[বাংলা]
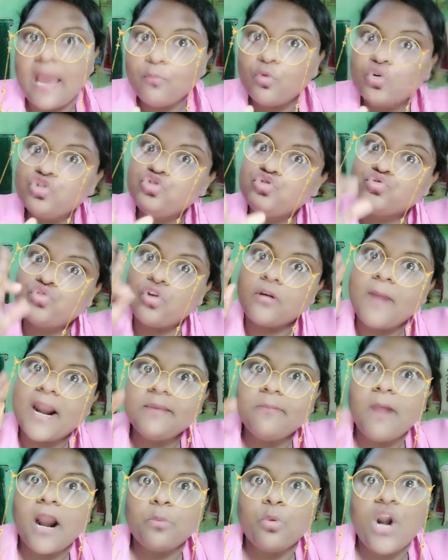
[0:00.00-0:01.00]
এমন জুতোর
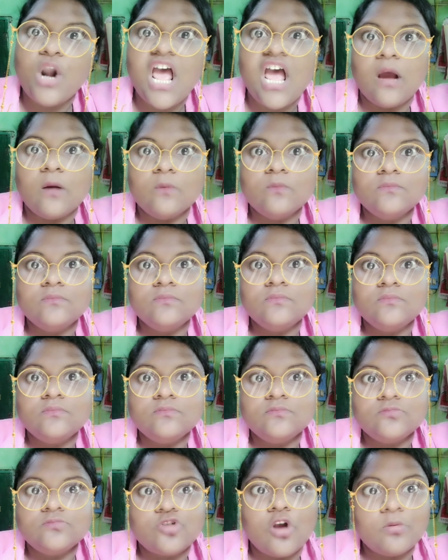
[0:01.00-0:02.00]
বাড়ি মারবো না
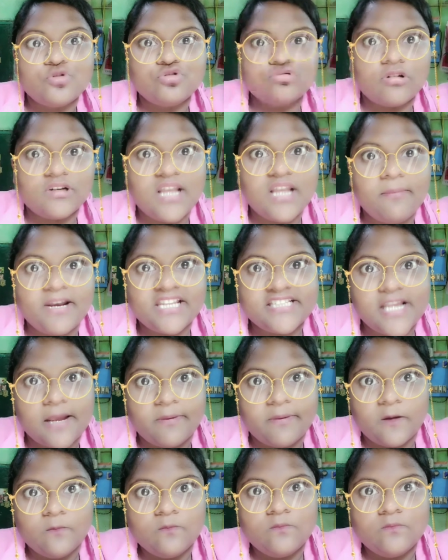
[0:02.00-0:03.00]
সব জুতো কিনা
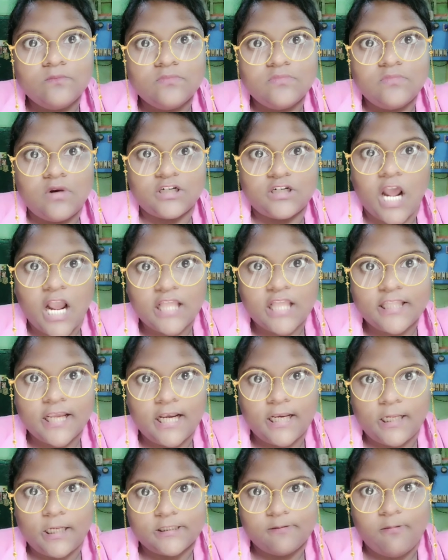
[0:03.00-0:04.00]
বেরিয়ে যাবে টাকা
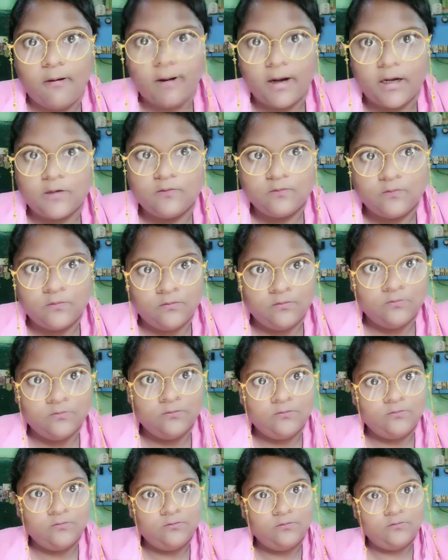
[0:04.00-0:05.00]
রেখে দিয়েছে বাবার হুম
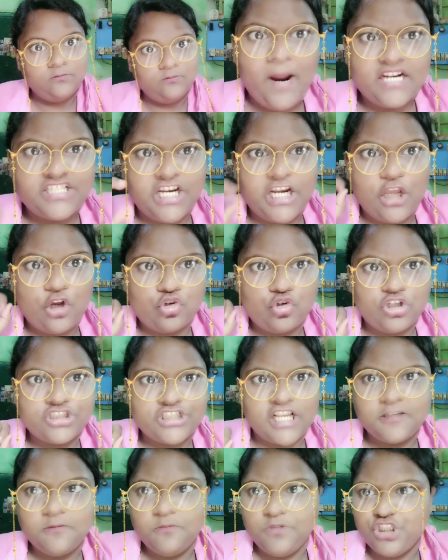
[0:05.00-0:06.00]
ছেলেগুলোর
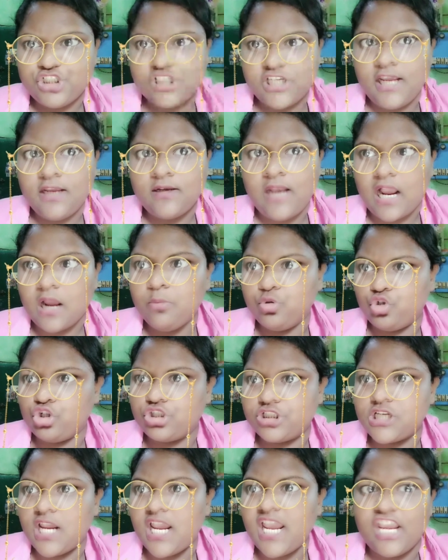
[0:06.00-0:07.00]
সাথে মিশছে টাকা
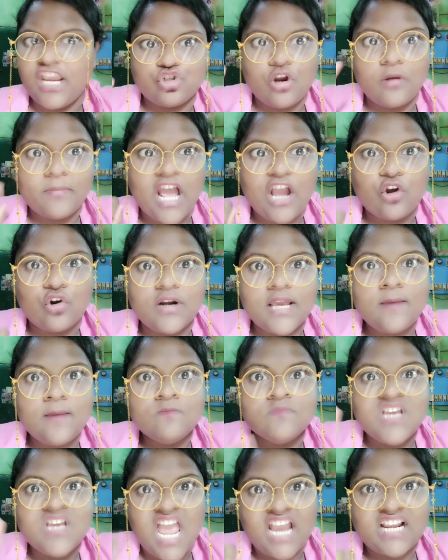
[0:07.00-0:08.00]
ফুটোচ্ছে এইসব না করে
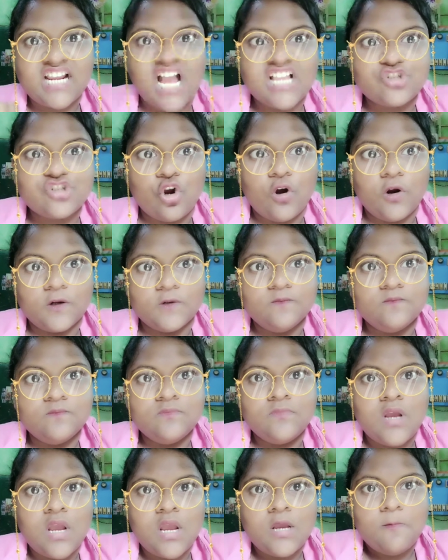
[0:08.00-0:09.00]
এক কাজ কর
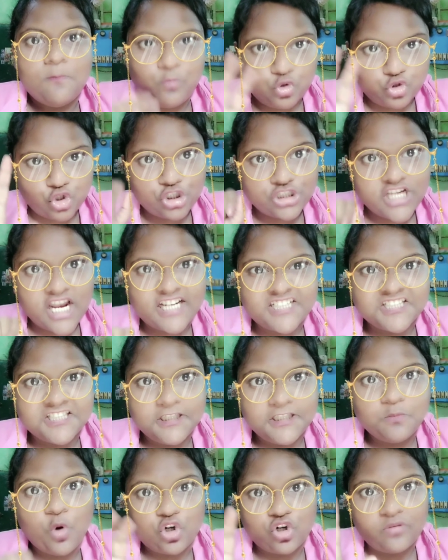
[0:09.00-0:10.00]
পুজোর
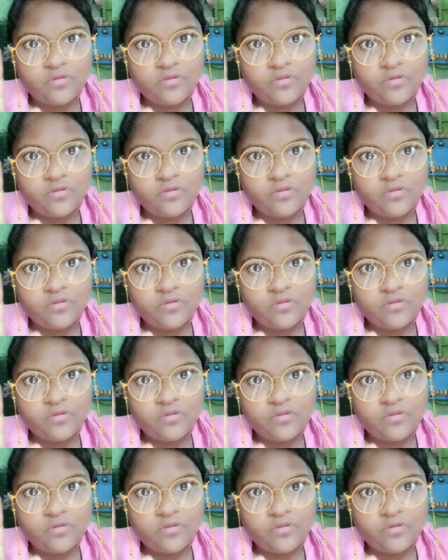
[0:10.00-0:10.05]
চারটে দিন